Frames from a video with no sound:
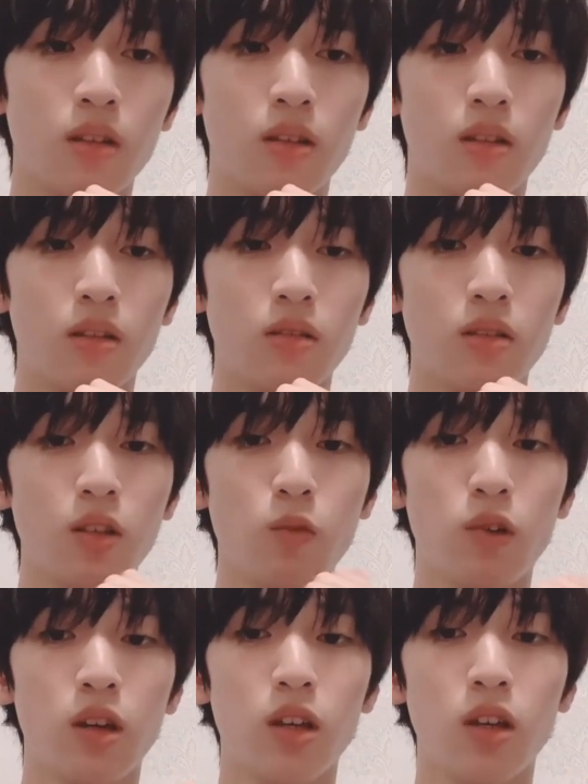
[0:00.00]
呃，因
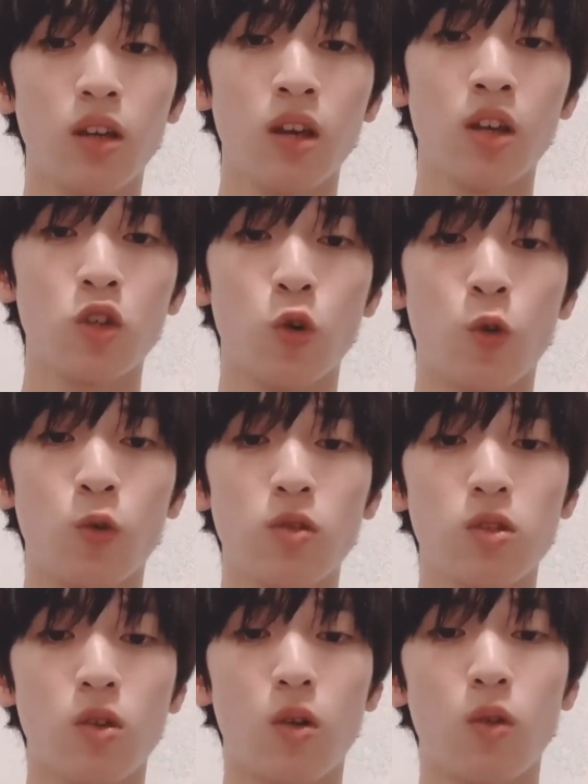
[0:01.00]
为从
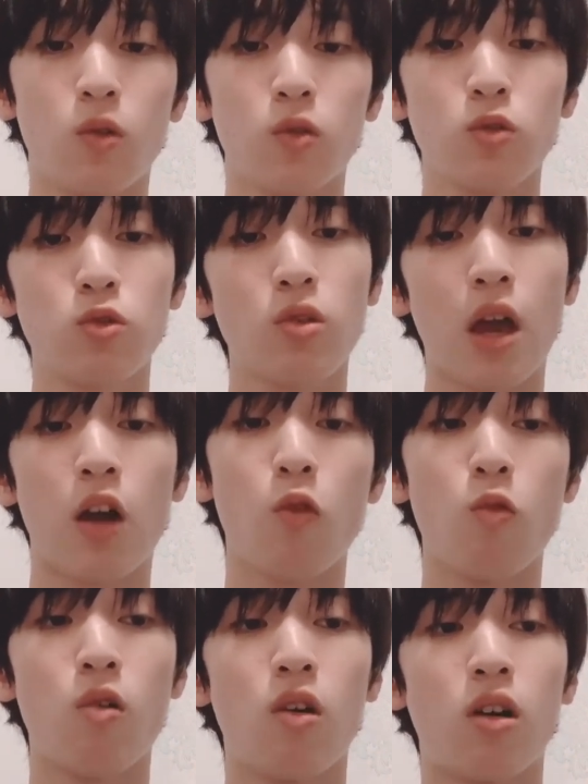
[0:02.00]
从去韩
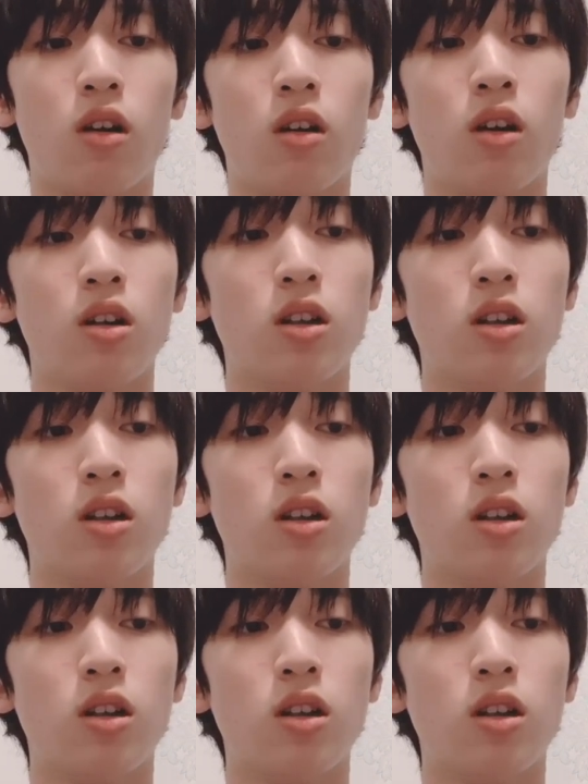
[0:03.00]
国，